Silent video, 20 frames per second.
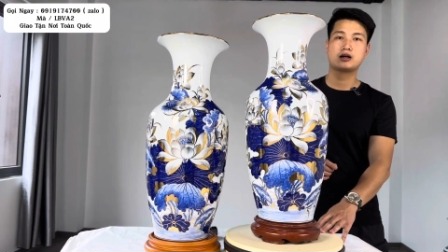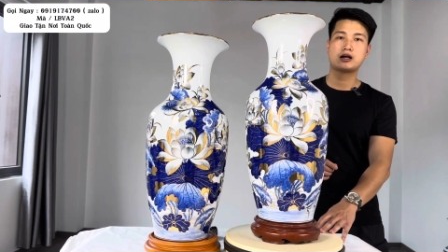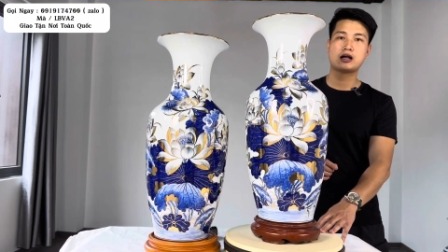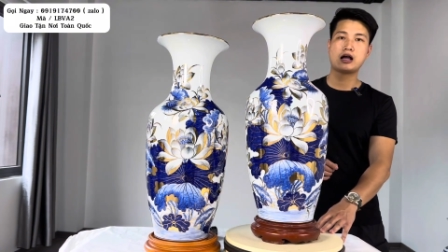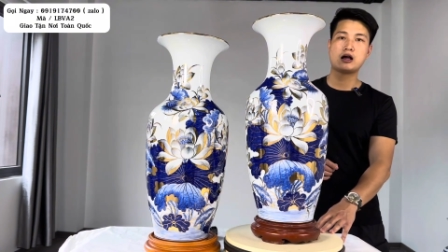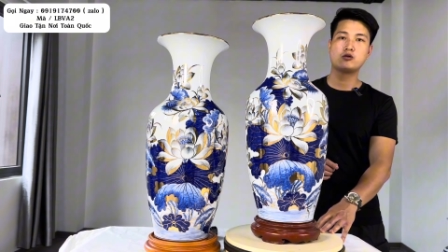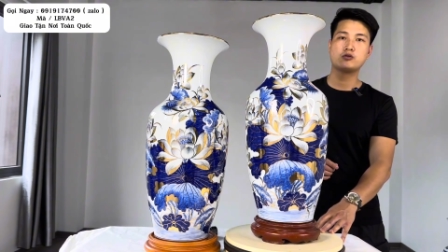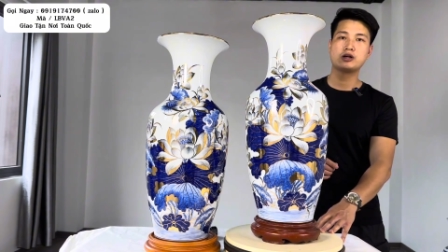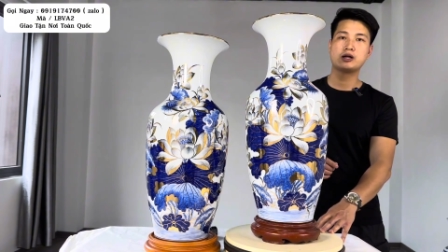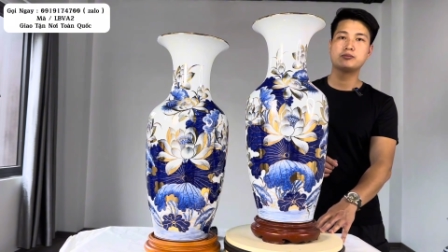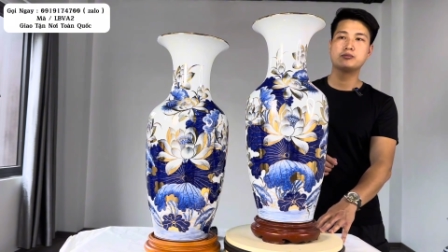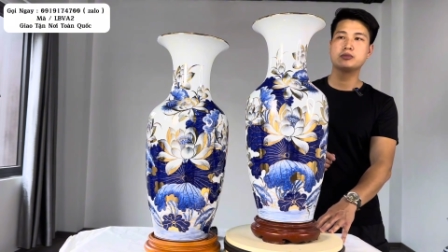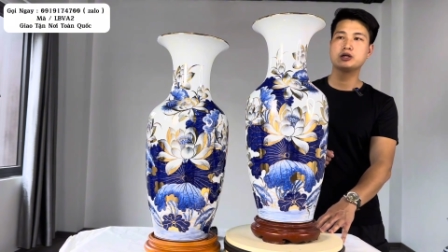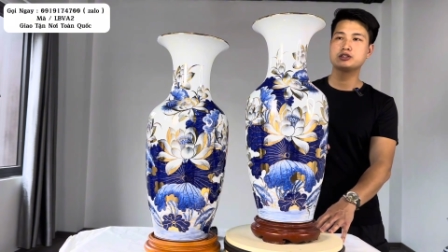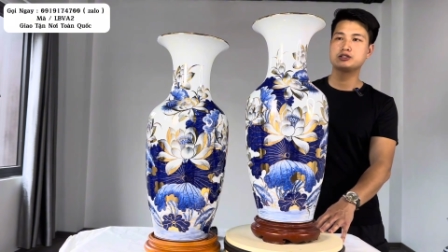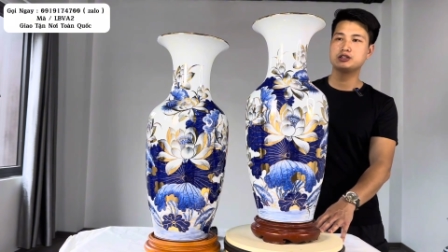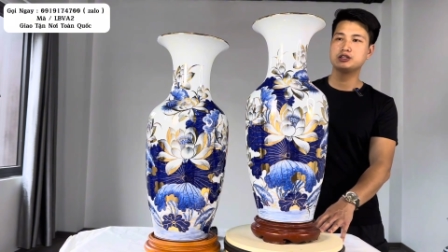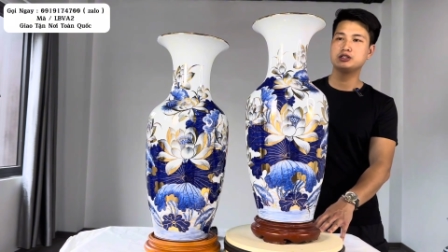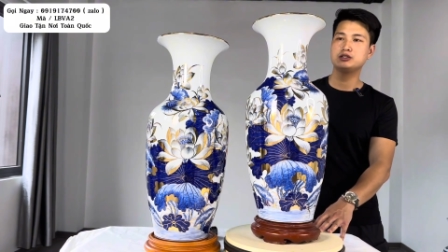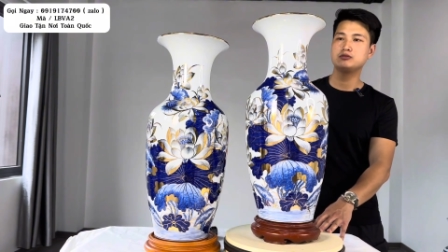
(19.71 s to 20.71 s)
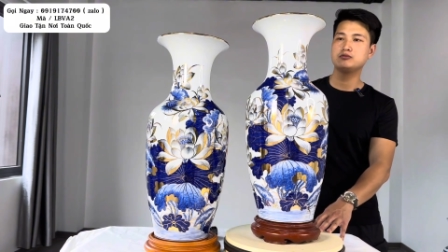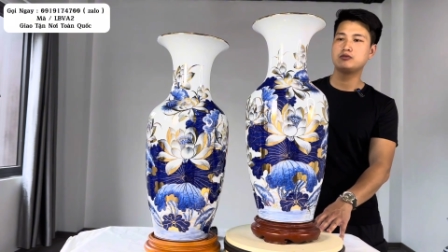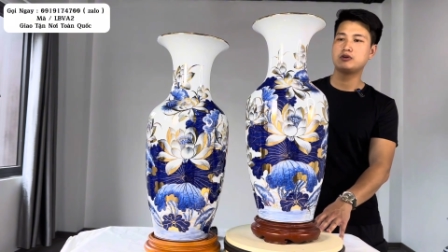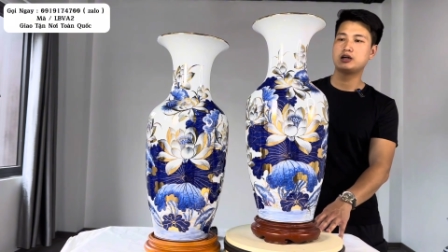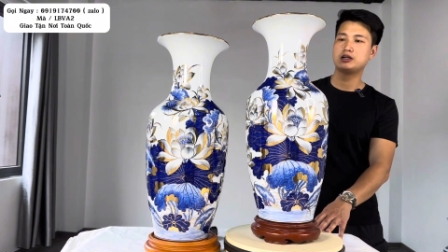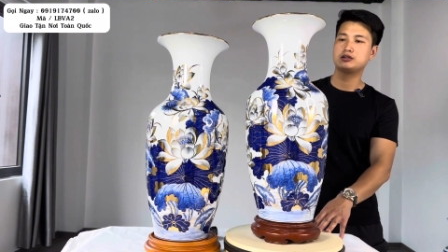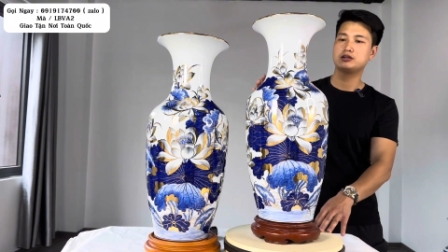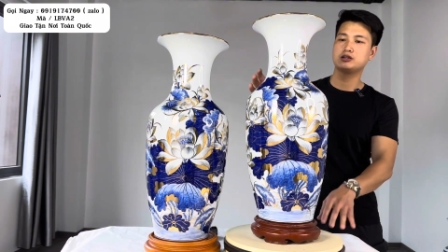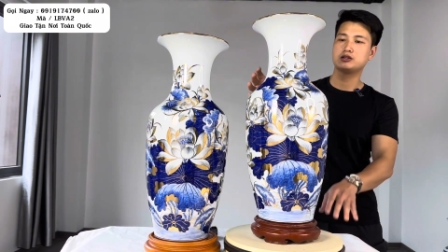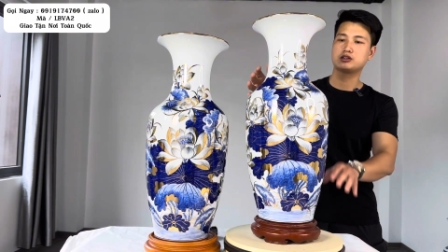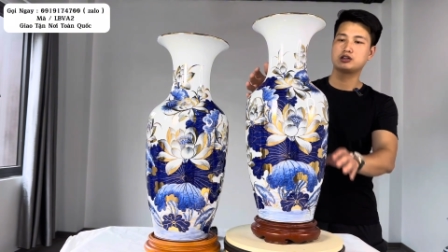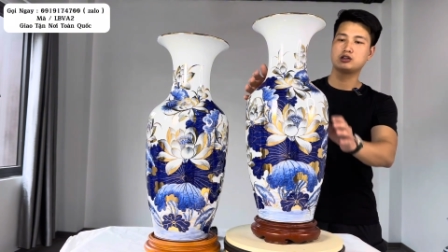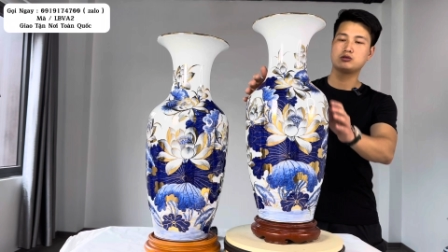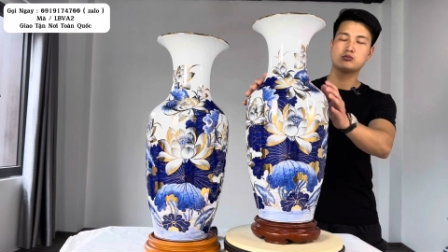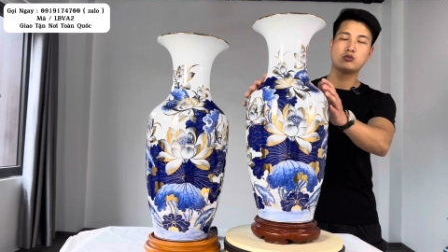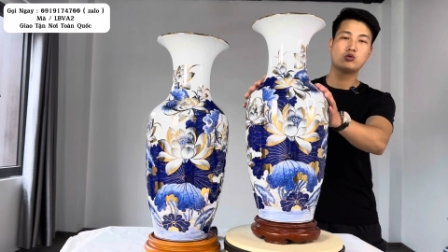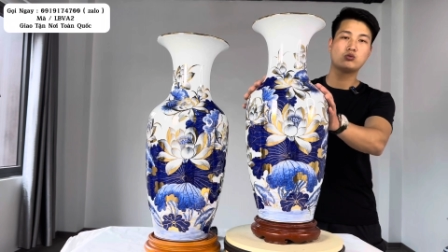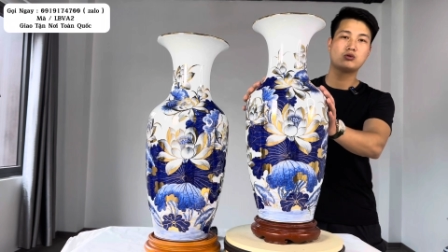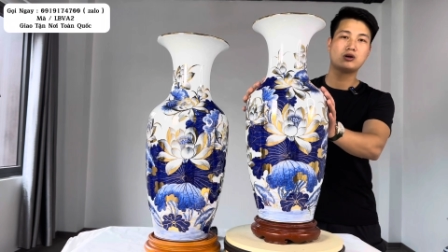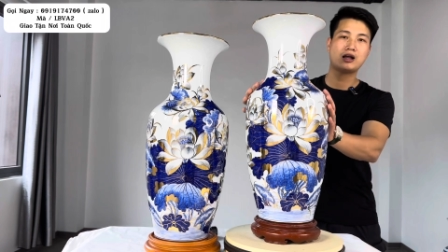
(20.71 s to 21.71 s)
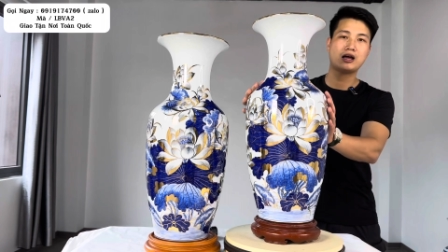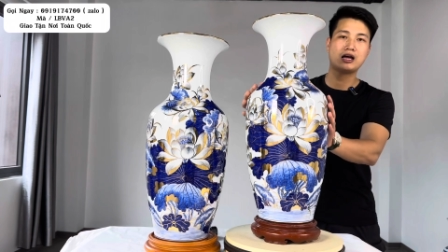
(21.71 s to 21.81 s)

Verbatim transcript: cao 59 và đường kính bụng